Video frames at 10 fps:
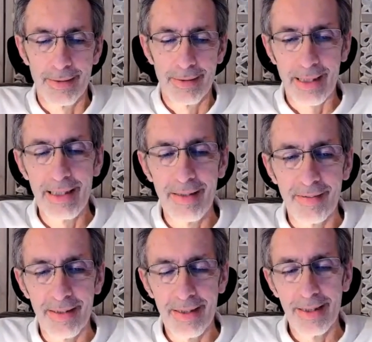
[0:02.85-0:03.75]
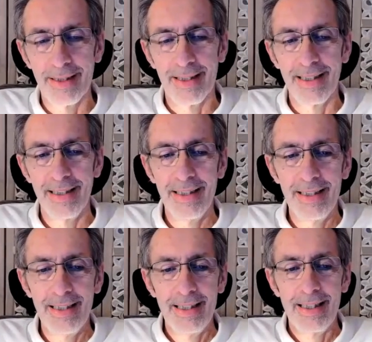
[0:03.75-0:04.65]
réaliser
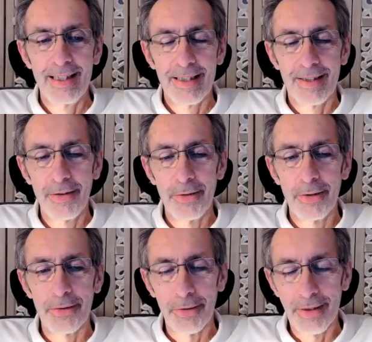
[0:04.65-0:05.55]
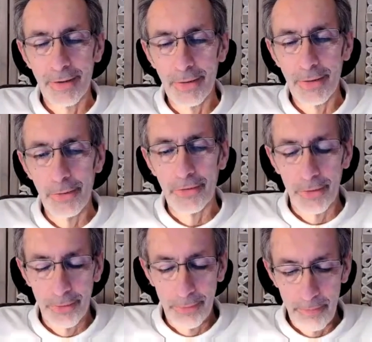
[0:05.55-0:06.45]
que le temps est une
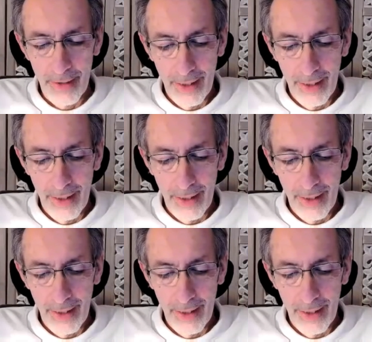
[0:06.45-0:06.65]
illusion.